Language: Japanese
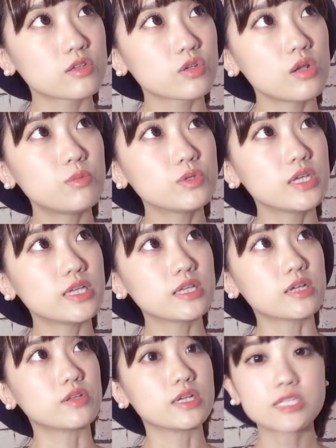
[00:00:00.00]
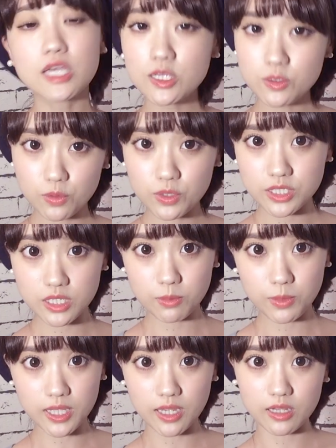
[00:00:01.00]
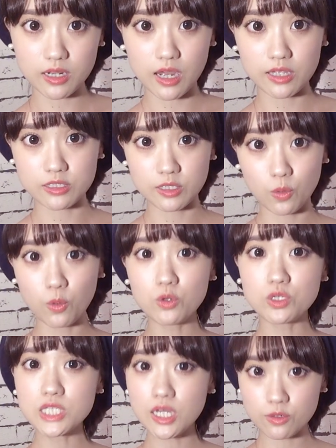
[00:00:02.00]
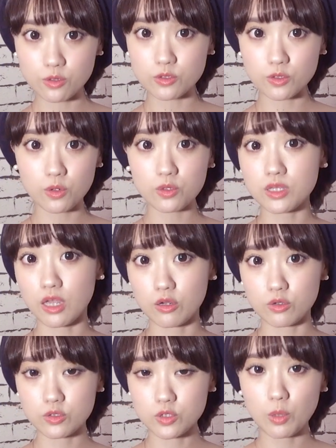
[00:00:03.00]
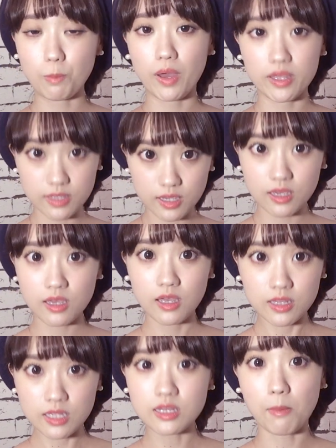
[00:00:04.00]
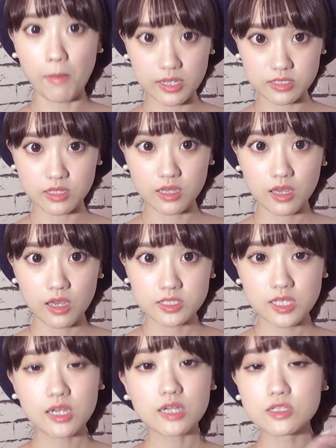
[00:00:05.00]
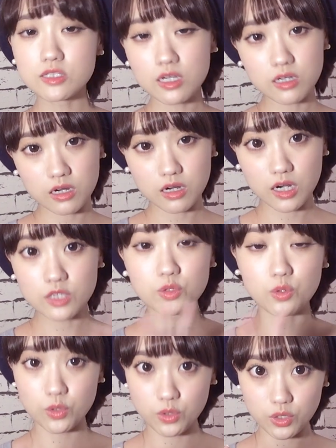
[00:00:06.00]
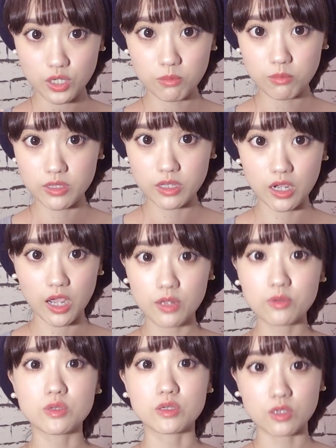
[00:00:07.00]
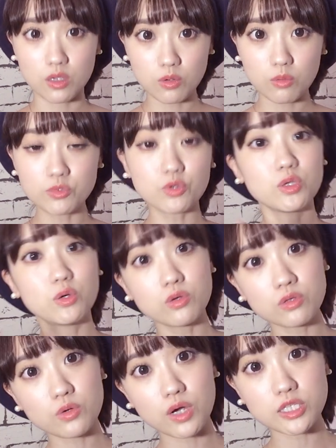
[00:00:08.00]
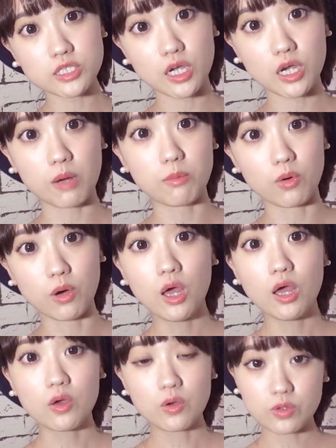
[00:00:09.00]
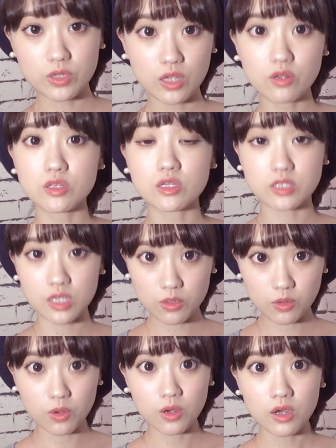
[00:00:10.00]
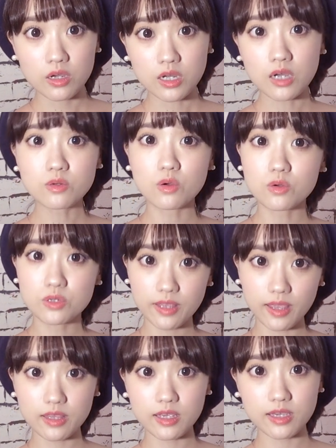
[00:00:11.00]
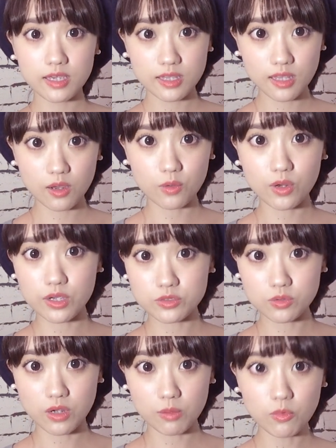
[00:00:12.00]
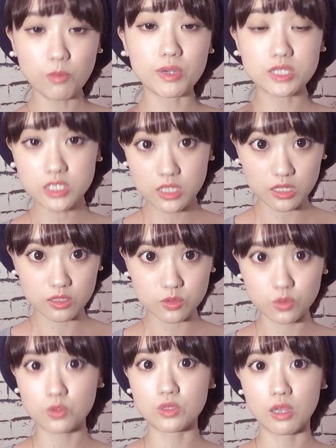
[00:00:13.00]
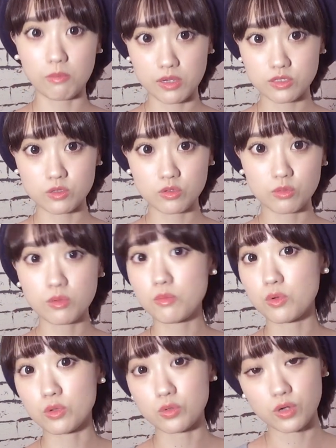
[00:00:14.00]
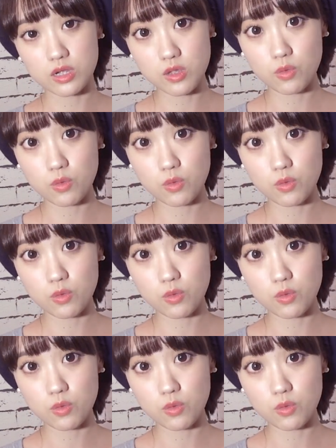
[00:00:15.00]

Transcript: それもね何だろうな成城石井みたいな感じでオールジャンル揃っているスーパーになってます生活雑貨から食料品まで買えるんですけどもちろん日本のお菓子なんかも売ってるんですけど韓国で人気なお菓子とかもバッチリ揃っています飲み物とか